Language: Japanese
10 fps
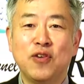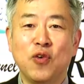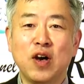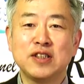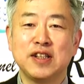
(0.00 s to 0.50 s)

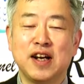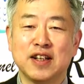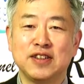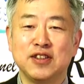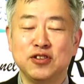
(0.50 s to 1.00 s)
おかしな
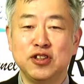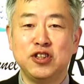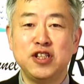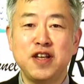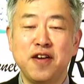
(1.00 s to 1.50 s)
話ですね。
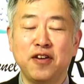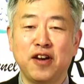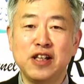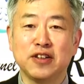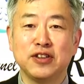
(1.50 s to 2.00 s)
人権派
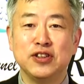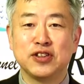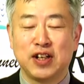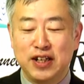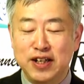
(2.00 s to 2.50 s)
何やってんで
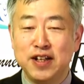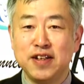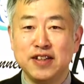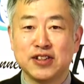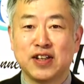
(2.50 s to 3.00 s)
すかね？寝
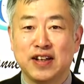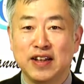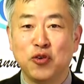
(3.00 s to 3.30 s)
てんですかね？